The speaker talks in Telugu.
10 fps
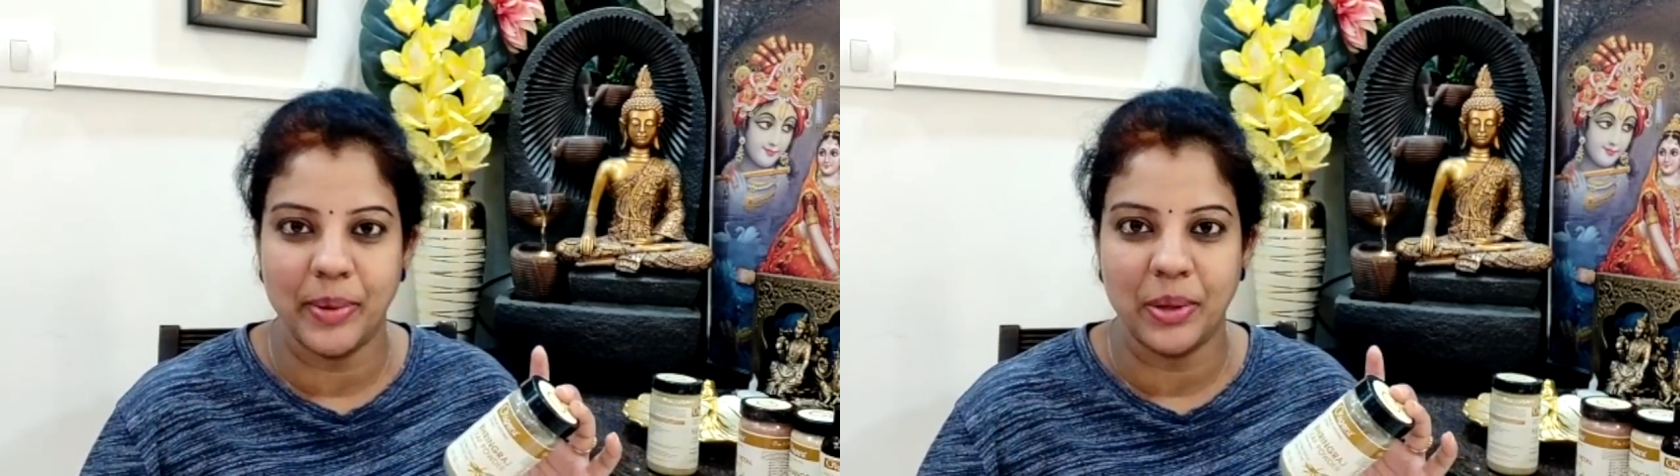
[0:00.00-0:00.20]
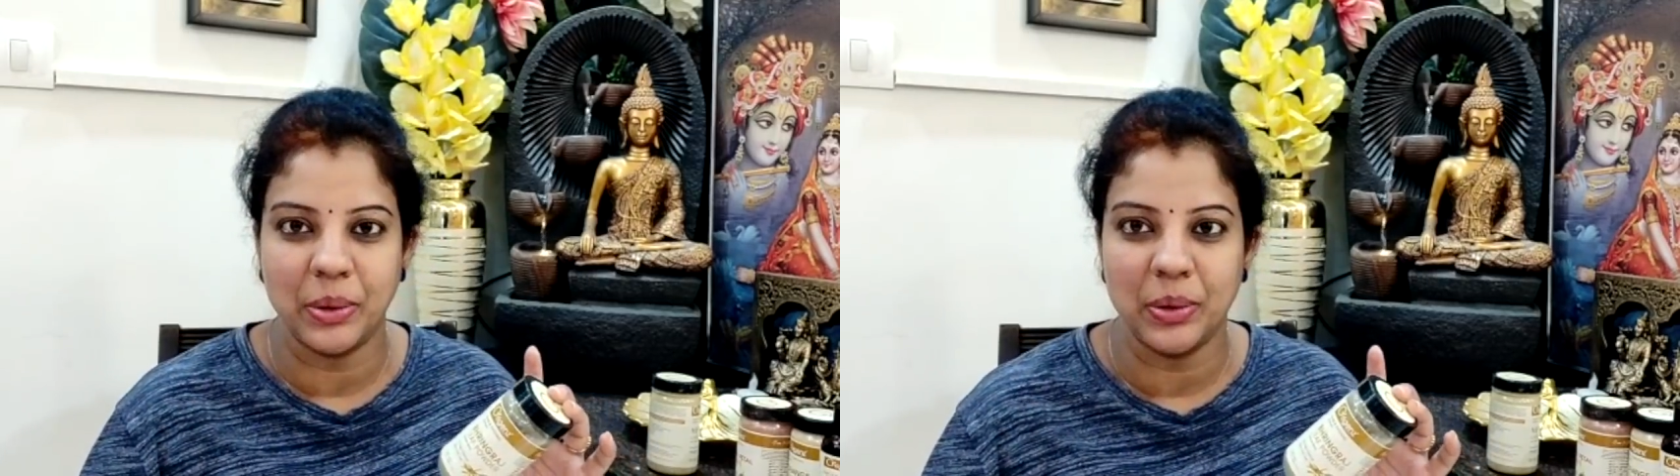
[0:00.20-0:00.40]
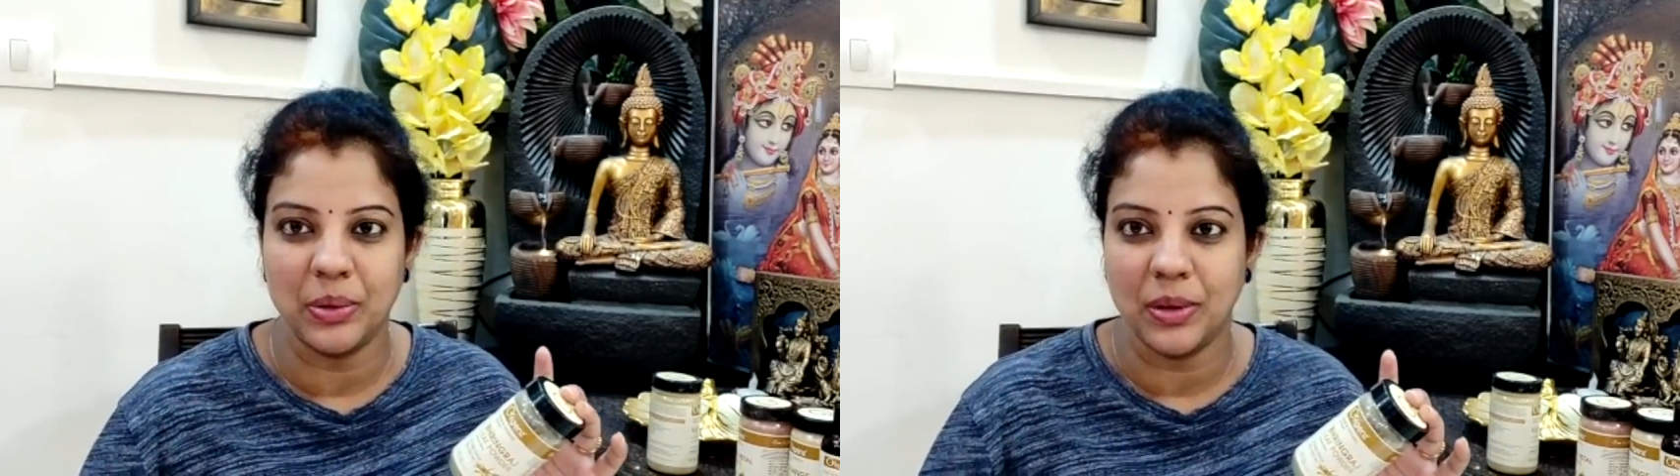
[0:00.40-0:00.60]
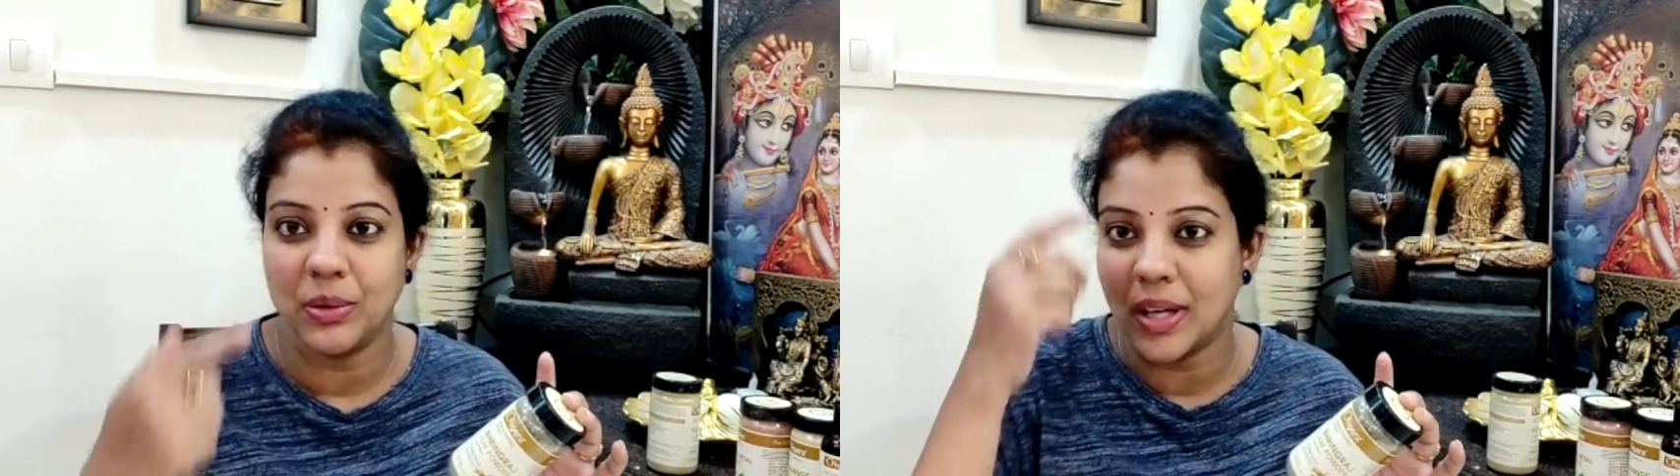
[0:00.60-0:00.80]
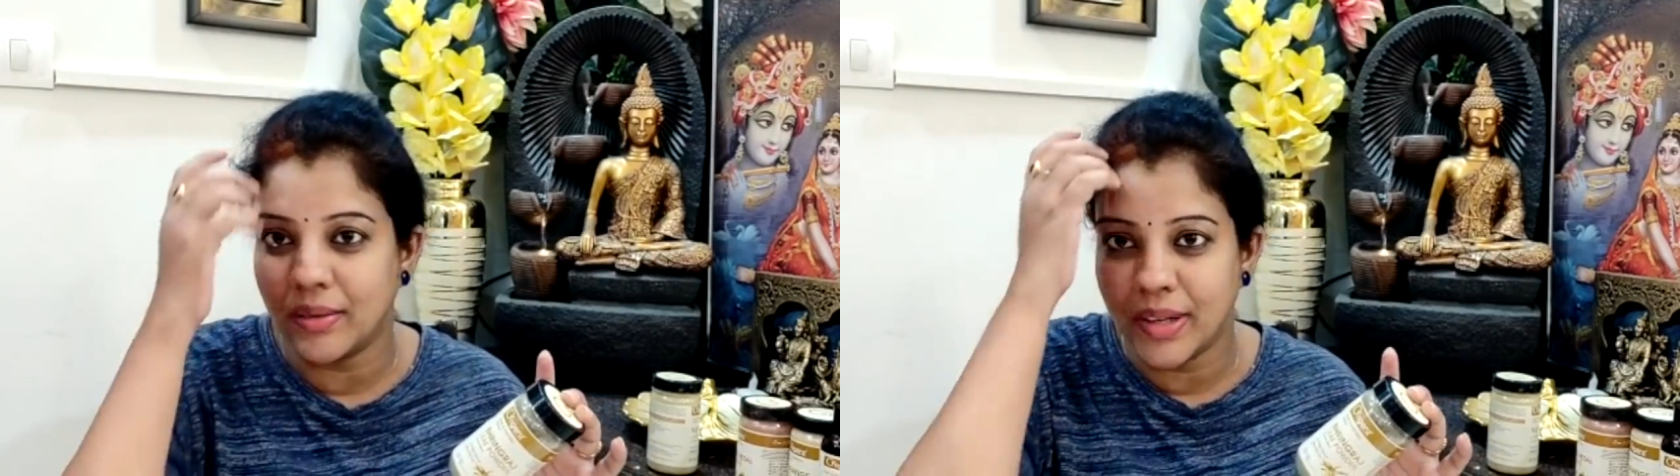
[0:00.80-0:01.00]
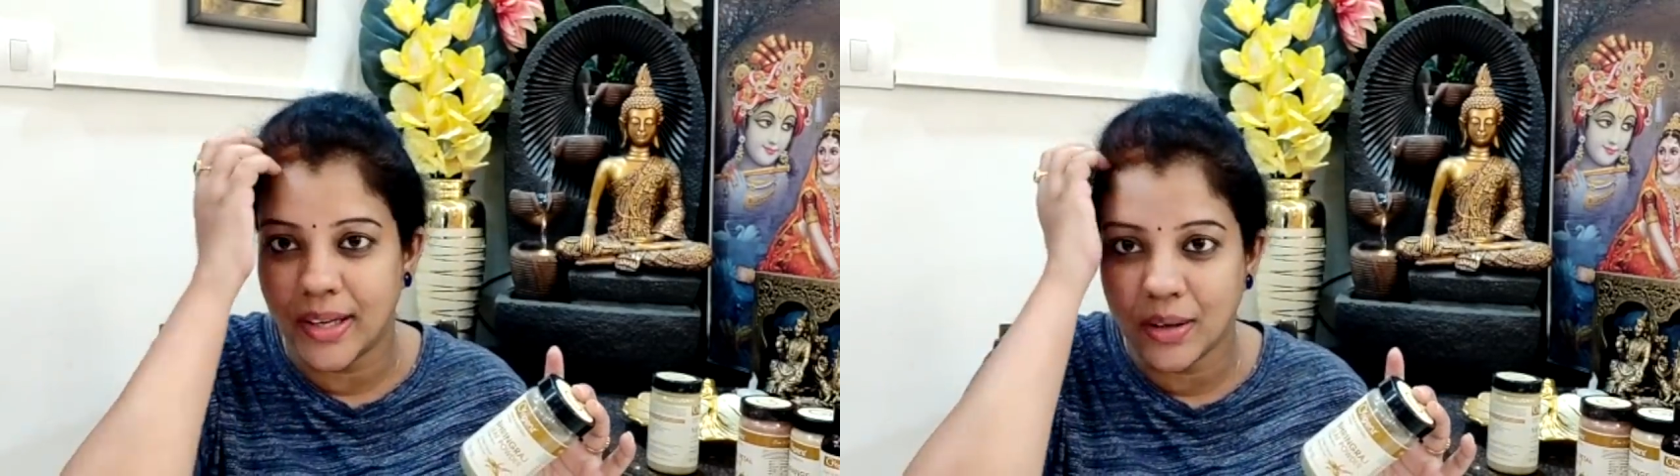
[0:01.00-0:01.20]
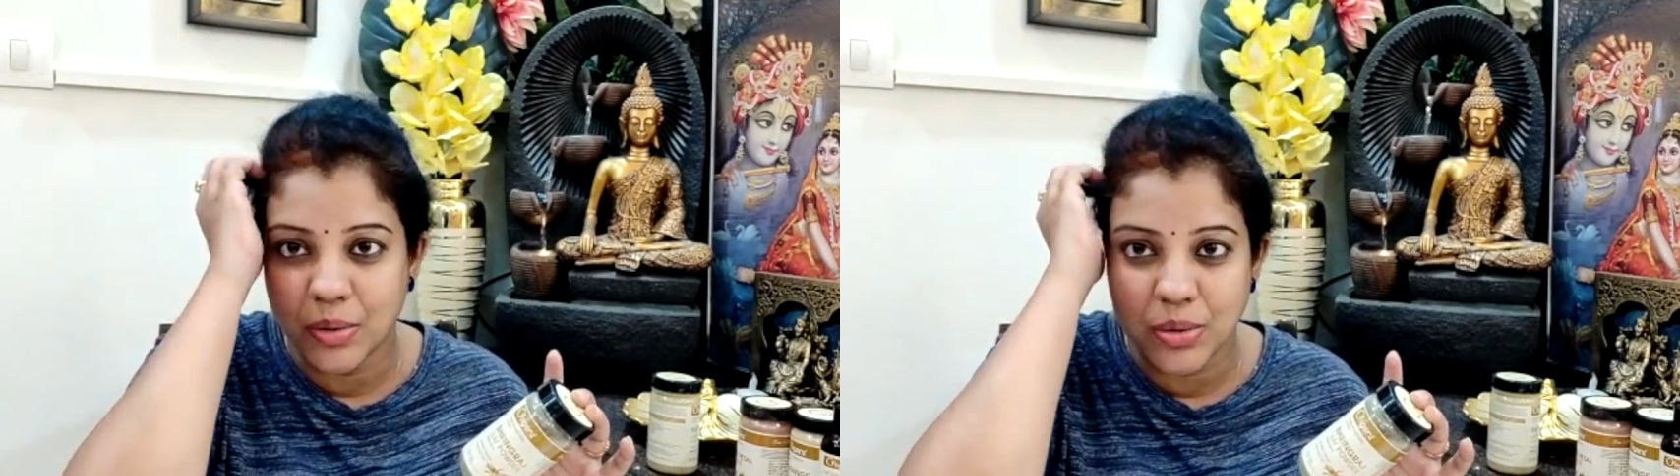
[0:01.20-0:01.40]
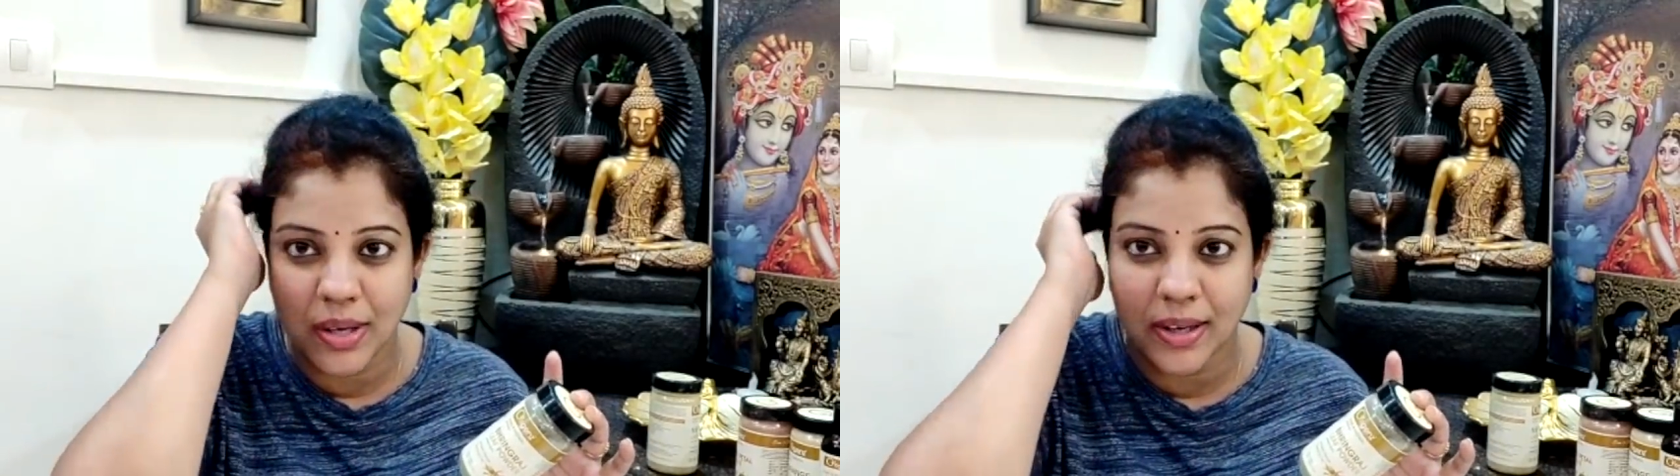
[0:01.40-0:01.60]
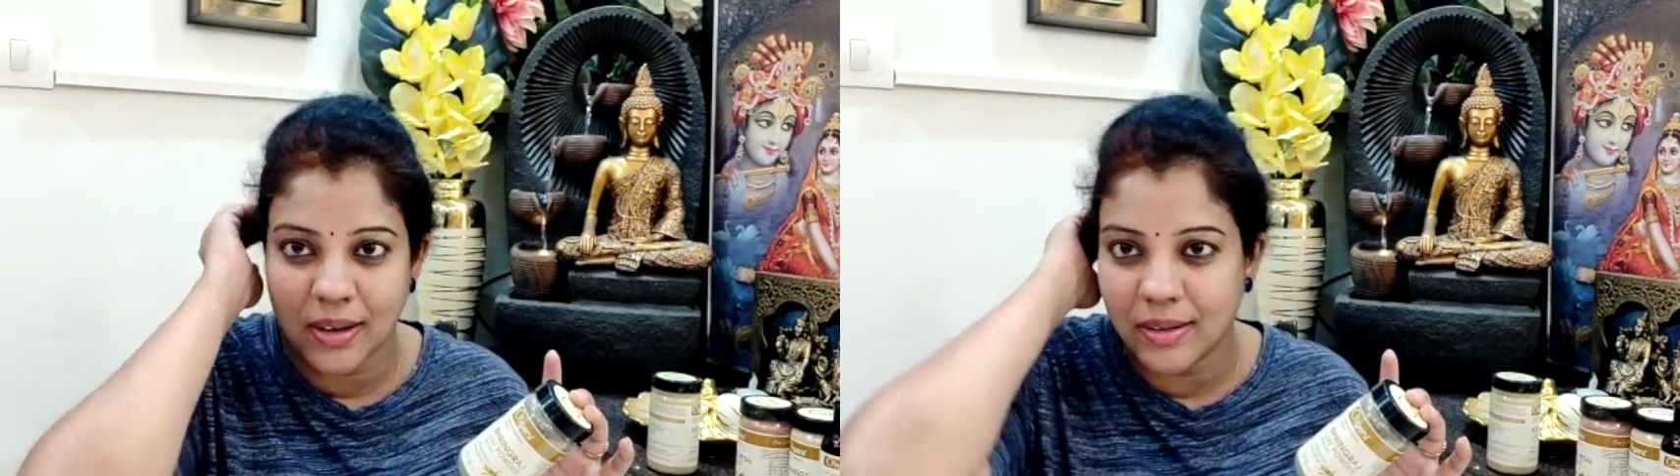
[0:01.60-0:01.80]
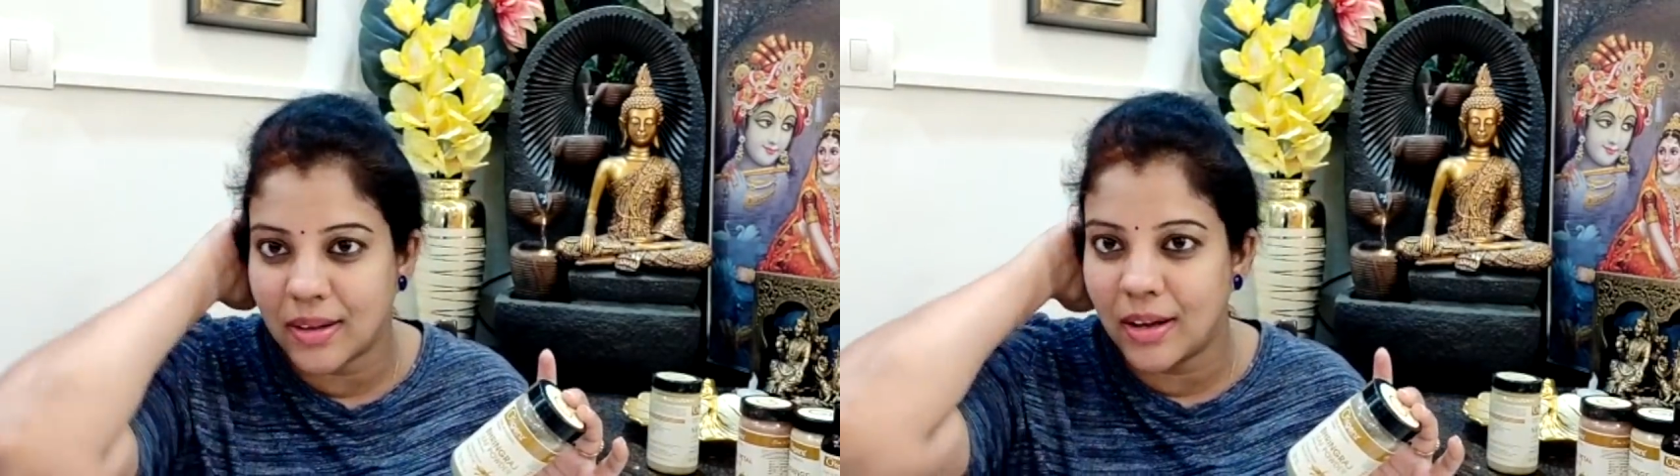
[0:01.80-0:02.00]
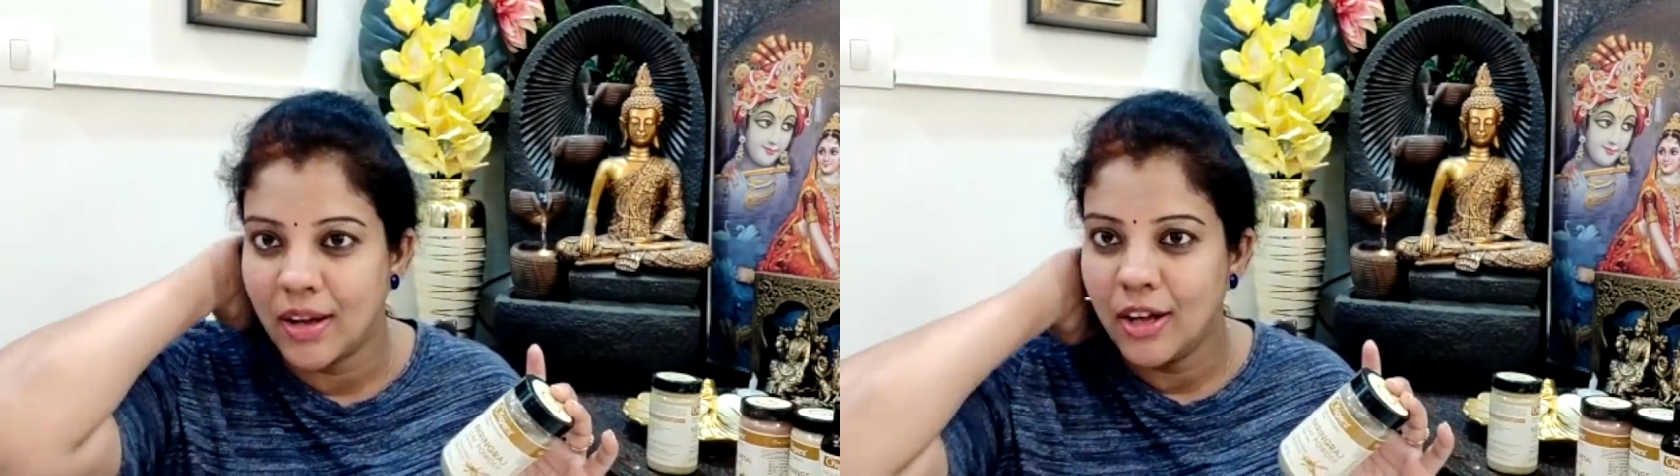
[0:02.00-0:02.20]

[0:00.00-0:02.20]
పెట్టుకుంటున్నాను దానివల్ల ఇక్కడ చూసారు అంతా